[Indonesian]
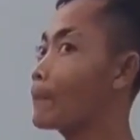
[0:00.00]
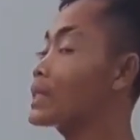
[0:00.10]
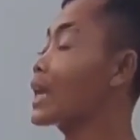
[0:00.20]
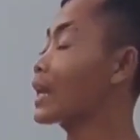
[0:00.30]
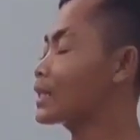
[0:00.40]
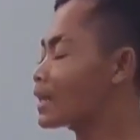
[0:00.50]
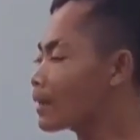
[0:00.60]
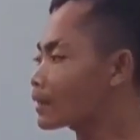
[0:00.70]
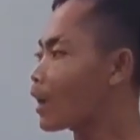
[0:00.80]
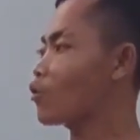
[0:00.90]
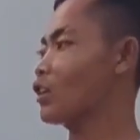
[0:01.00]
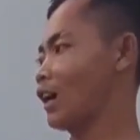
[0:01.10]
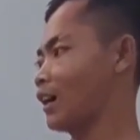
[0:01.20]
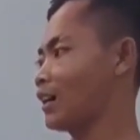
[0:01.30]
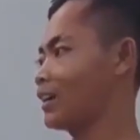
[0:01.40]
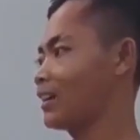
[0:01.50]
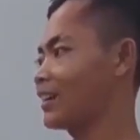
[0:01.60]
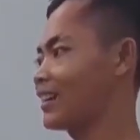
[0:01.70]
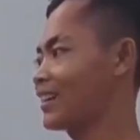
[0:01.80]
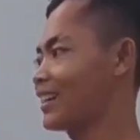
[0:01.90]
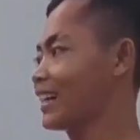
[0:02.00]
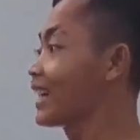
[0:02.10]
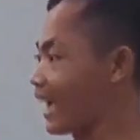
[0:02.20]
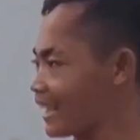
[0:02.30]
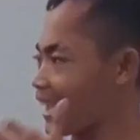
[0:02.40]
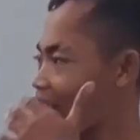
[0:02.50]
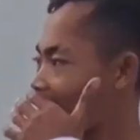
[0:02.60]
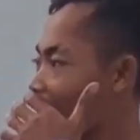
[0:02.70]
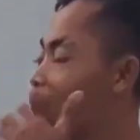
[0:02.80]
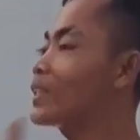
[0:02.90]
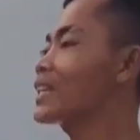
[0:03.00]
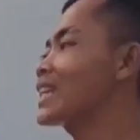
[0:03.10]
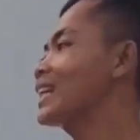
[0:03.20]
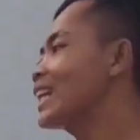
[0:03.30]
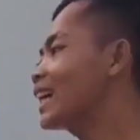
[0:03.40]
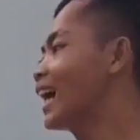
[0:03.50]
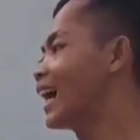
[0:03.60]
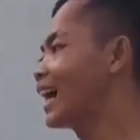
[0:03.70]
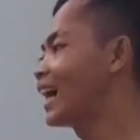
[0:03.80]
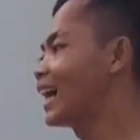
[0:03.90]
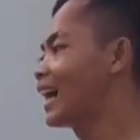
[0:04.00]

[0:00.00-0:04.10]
Tapi caranya tahu nggak? Yeah. Nggak ya. Punya channel nggak?